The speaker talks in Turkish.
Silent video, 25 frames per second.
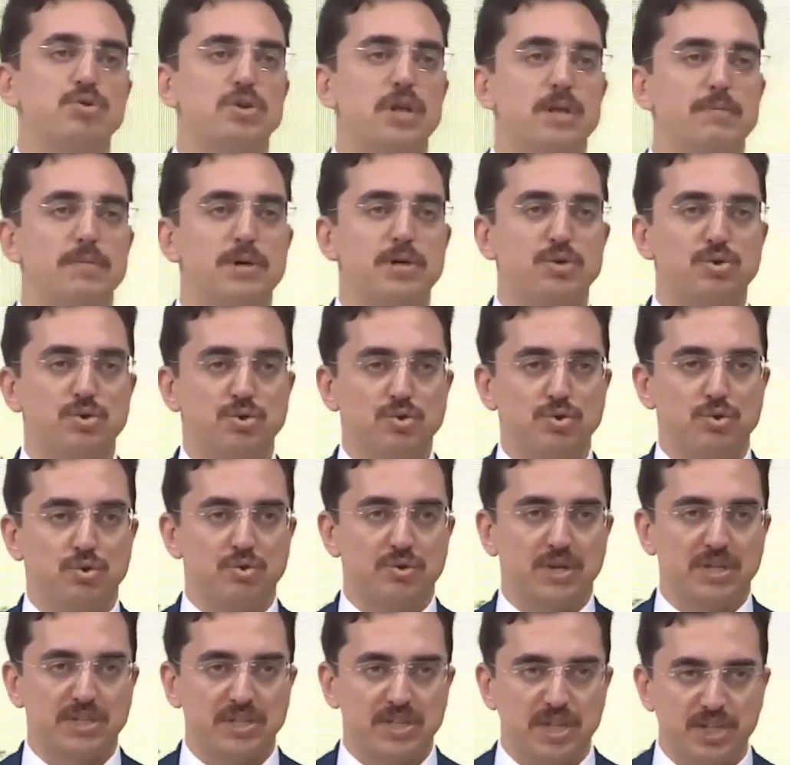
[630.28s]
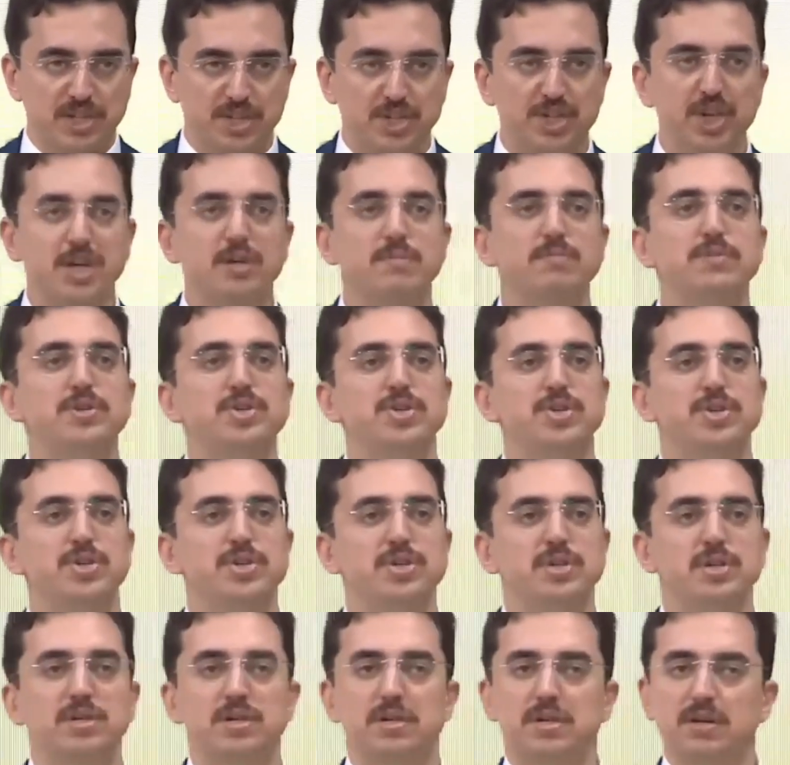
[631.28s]
ile Mecüc'ün önüne set çekmiş
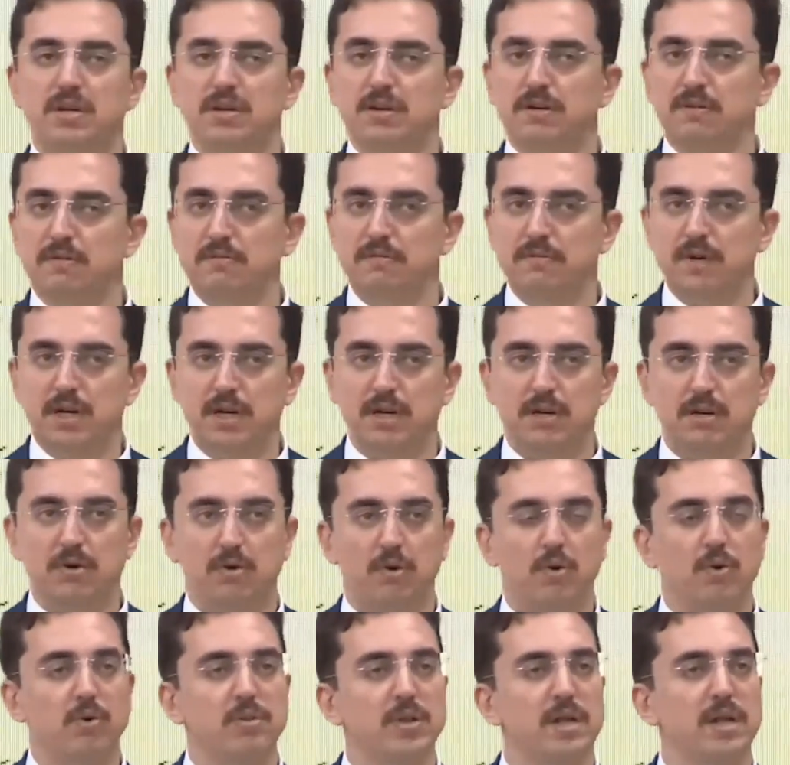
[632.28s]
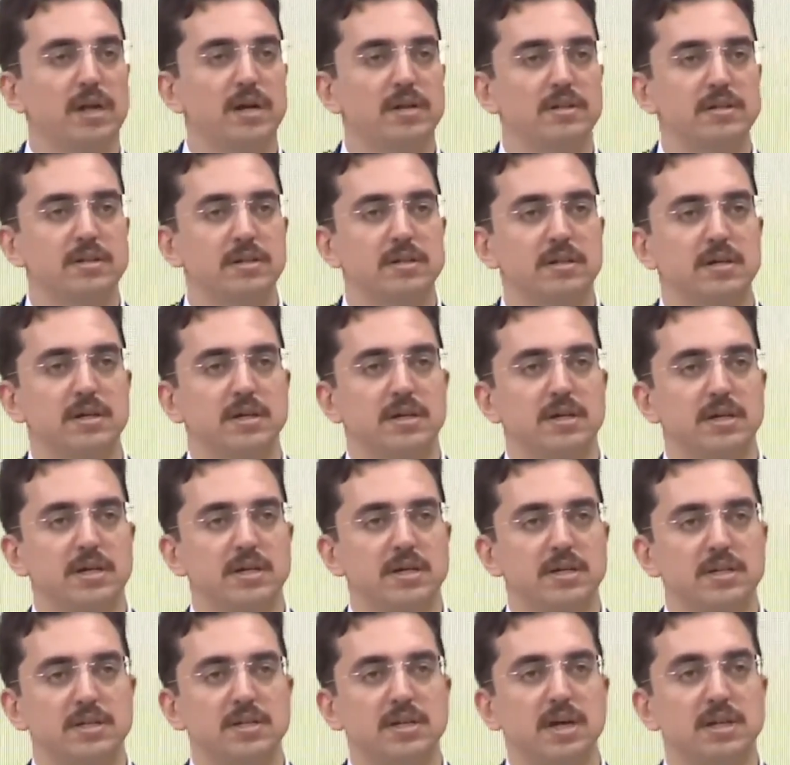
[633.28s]
ve onlar artık
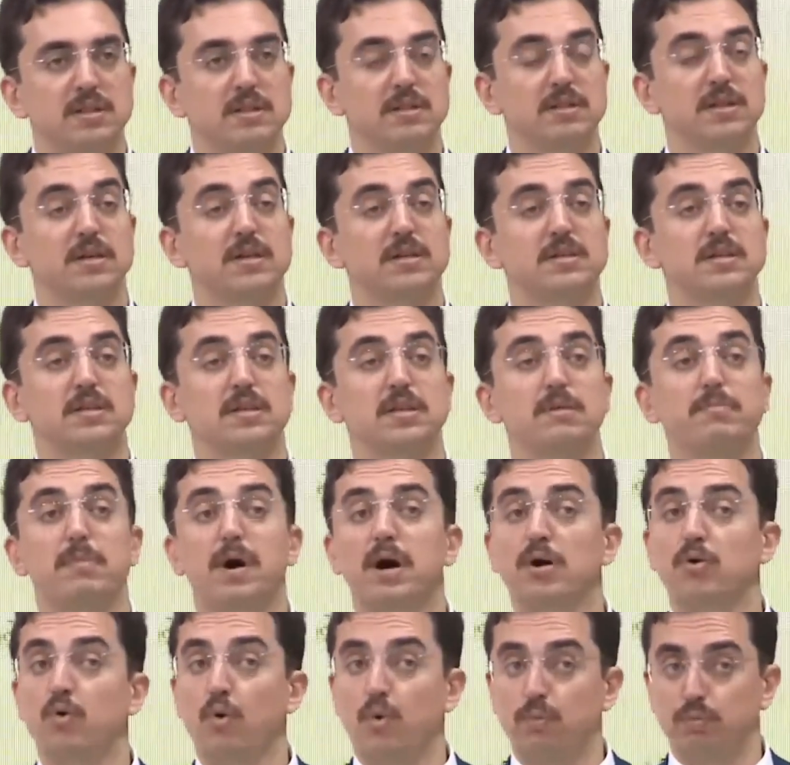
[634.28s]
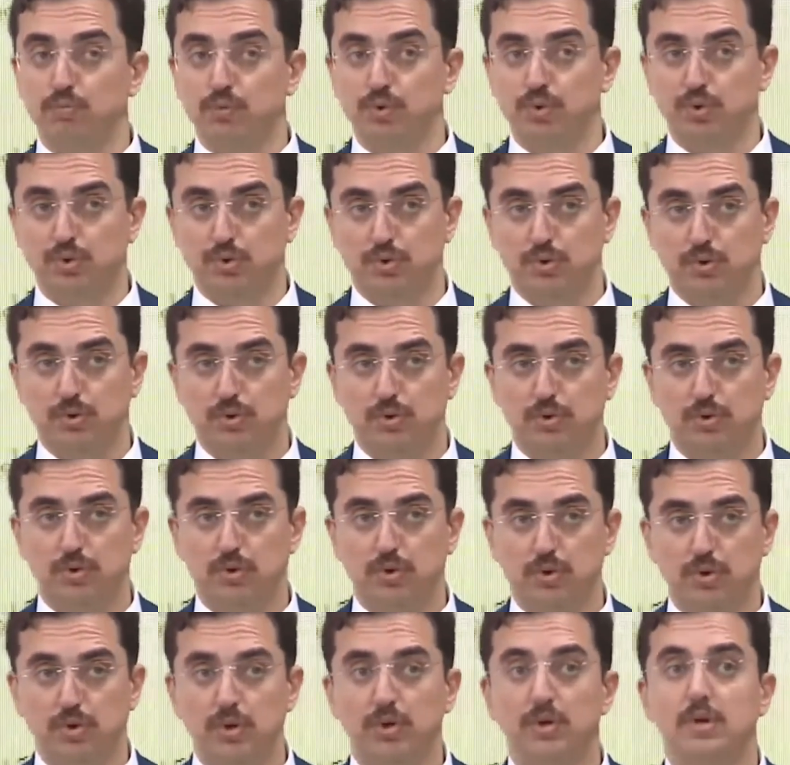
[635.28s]
insanlıkla arasındaki bağ kopmuş.
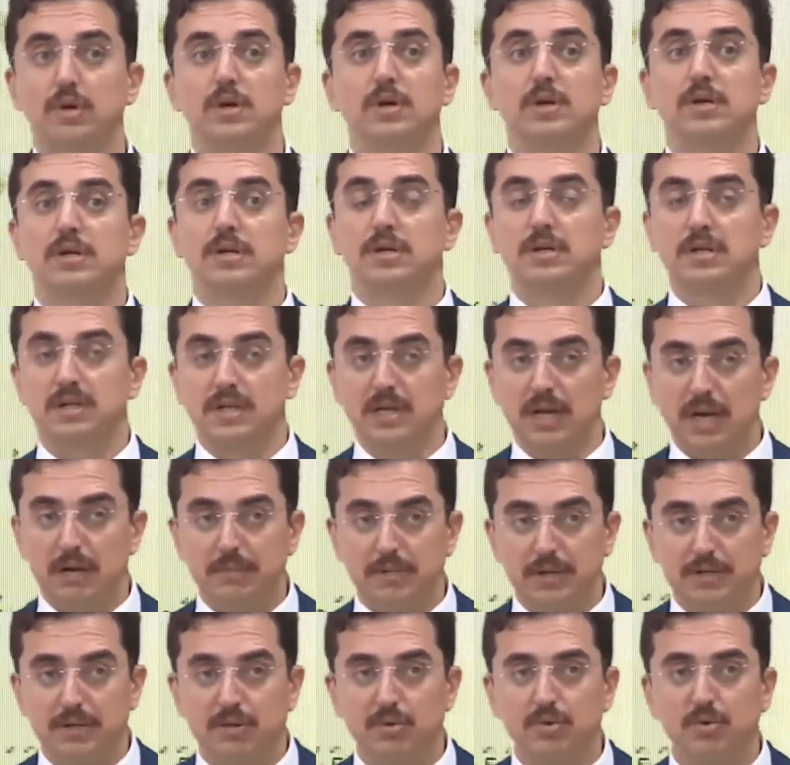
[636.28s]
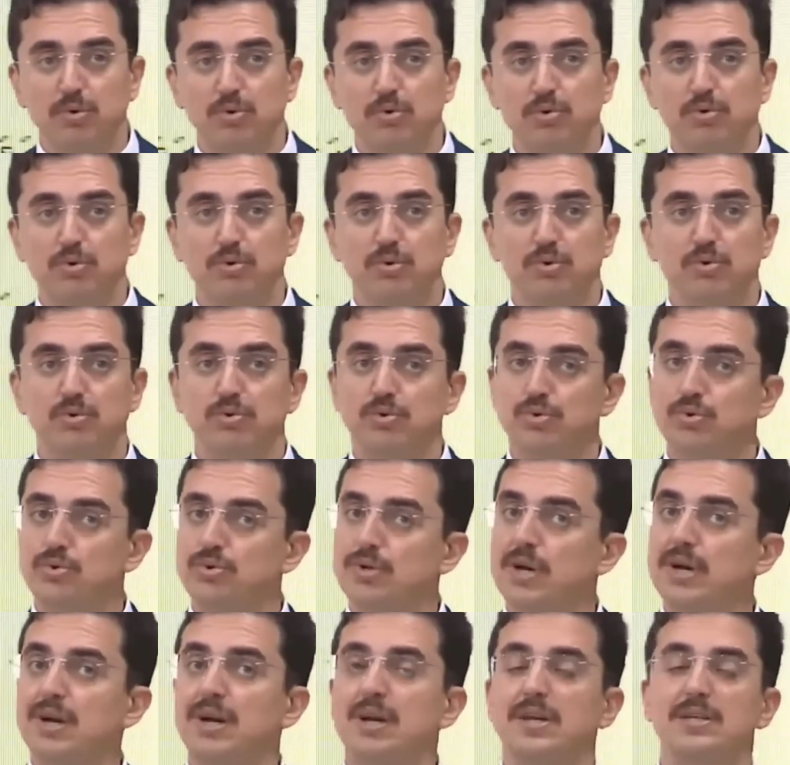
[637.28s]
Kıyamete doğru
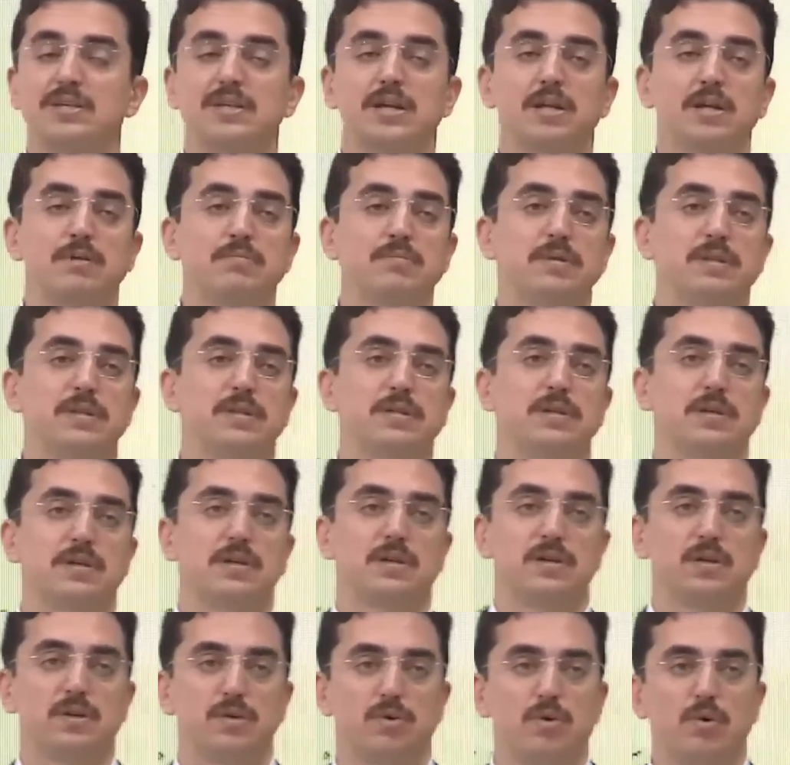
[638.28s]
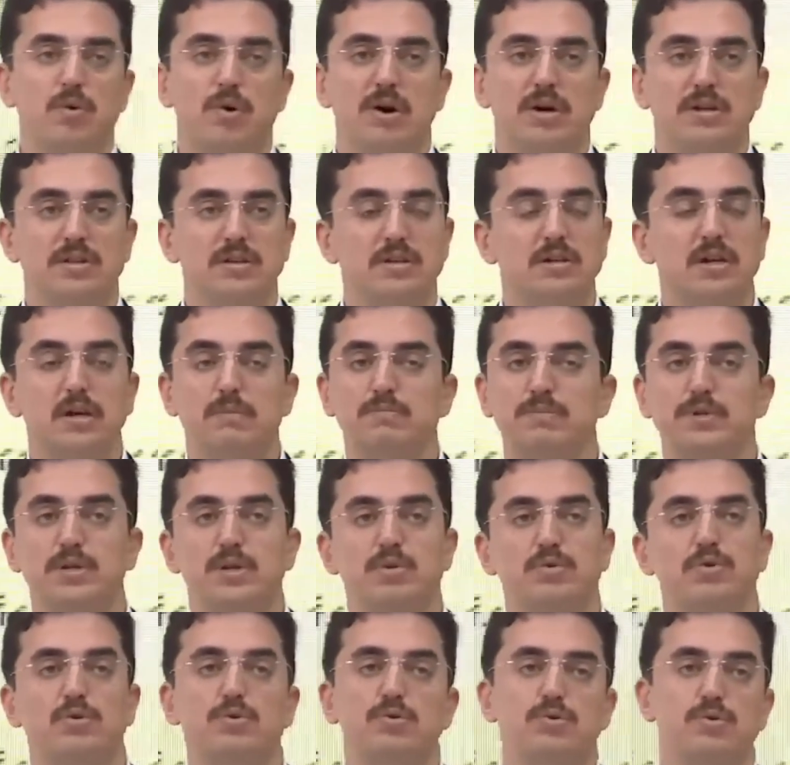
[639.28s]
Zülkarneyn aleyhisselam bitti. O artık
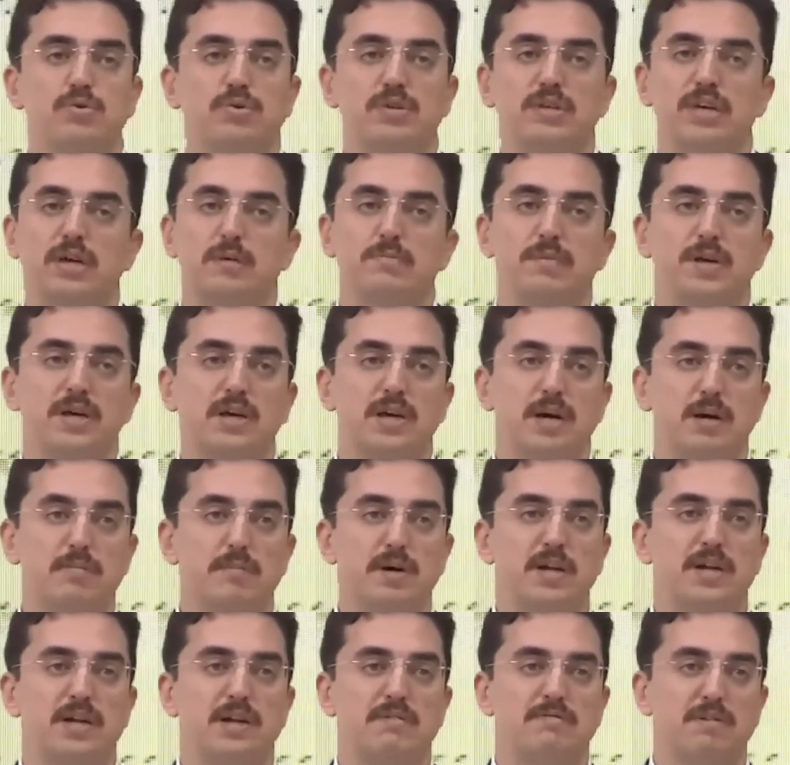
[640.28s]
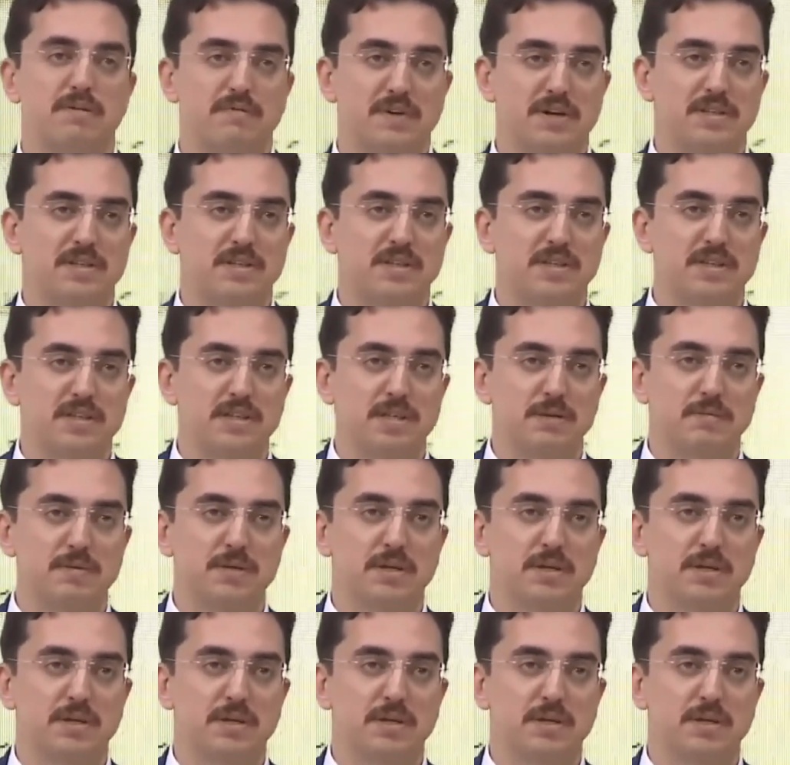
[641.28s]
Rabbine döndü. Diğer hmm. peygamberlerin vefat yani ettiği gibi.